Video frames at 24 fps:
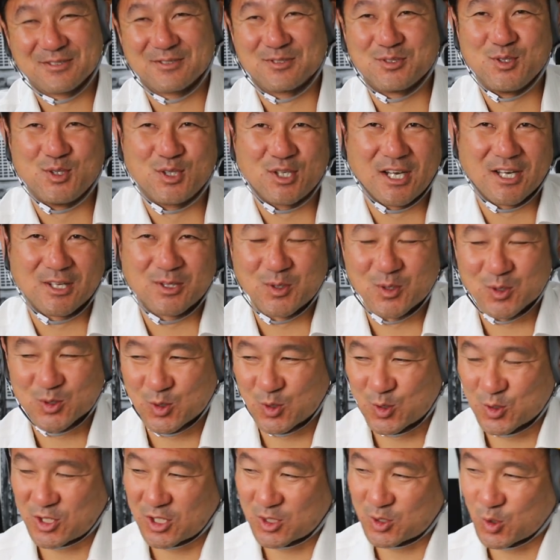塗り替え道
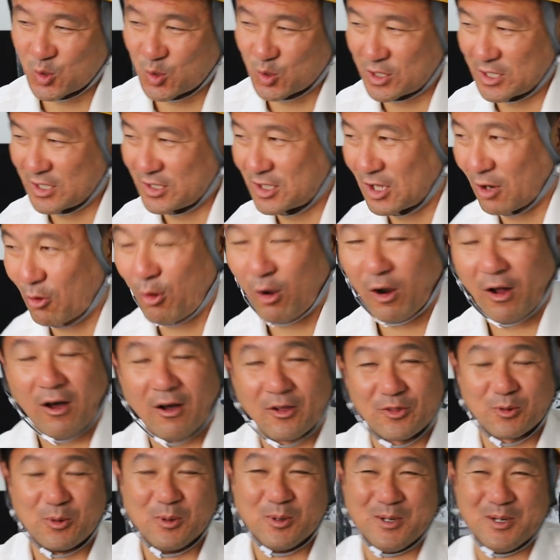場の社長って言ったのか
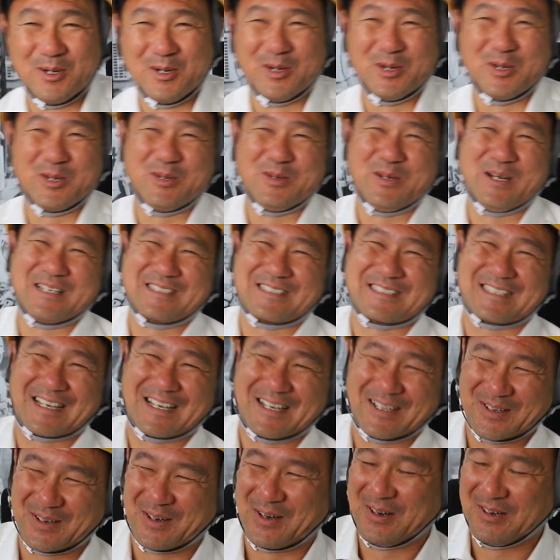なと思いました
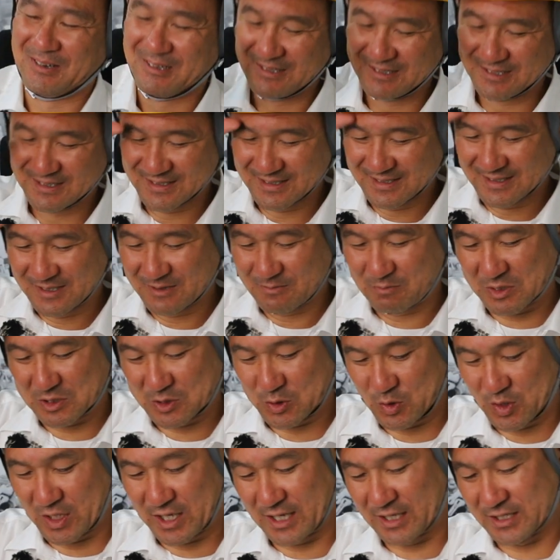けどまあ
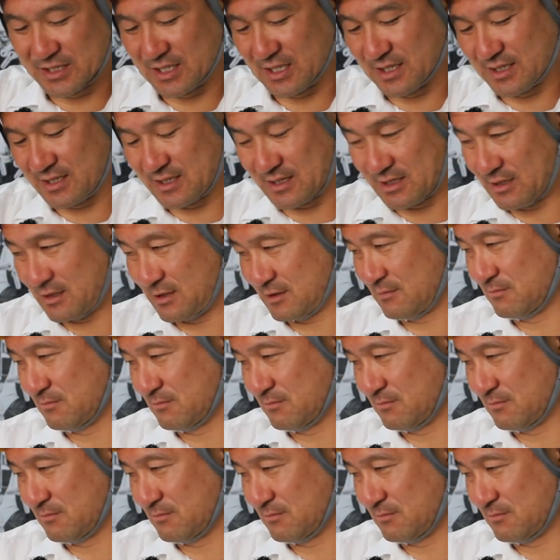そんな感じです